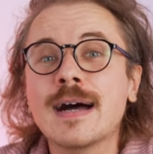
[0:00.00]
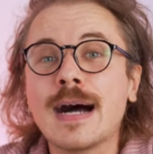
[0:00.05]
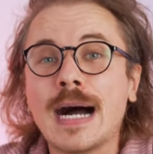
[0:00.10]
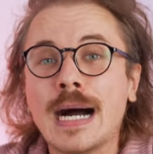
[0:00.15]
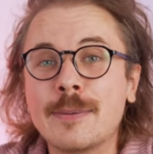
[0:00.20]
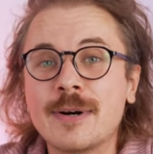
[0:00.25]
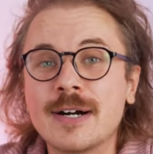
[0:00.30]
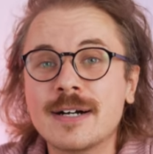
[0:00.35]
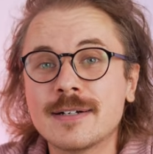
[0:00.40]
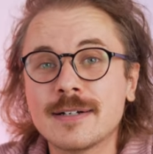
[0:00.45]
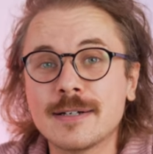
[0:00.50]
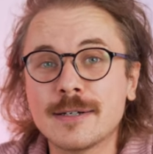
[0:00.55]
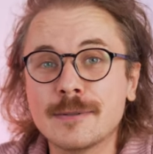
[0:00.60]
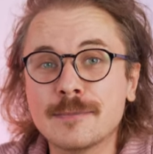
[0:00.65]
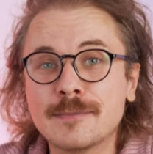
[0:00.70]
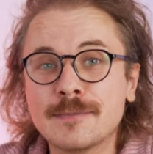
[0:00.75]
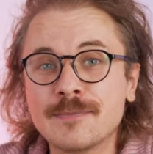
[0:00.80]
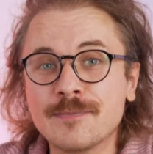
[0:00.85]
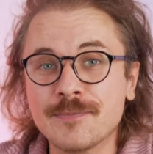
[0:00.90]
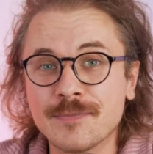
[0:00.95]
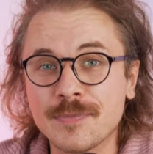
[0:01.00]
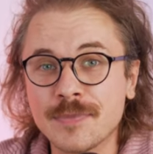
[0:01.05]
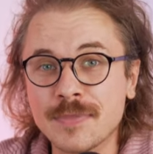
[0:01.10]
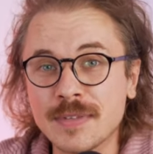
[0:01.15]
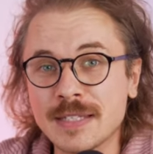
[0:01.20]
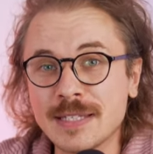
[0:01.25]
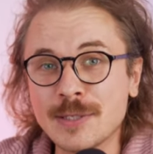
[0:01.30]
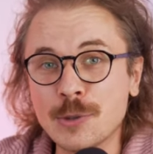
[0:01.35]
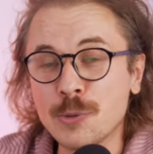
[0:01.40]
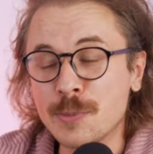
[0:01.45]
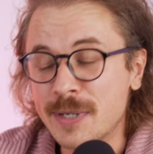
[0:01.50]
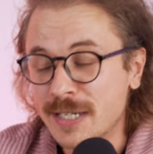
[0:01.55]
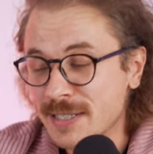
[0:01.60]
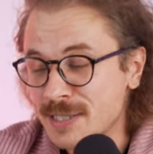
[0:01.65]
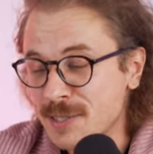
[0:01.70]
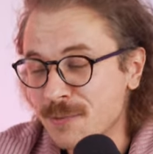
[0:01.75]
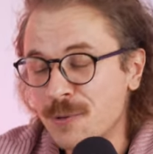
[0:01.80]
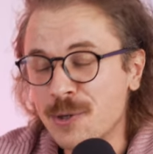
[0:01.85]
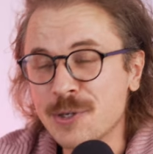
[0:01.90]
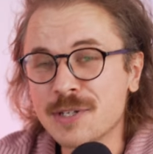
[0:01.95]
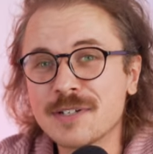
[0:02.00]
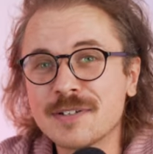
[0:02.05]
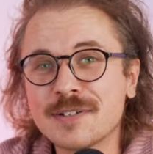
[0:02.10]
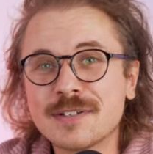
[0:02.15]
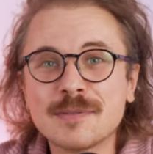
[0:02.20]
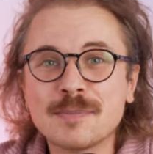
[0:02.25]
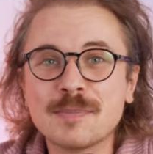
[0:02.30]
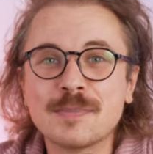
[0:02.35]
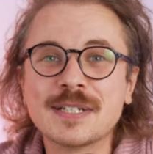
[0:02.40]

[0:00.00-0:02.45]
Aber ähm, die übernächste Folge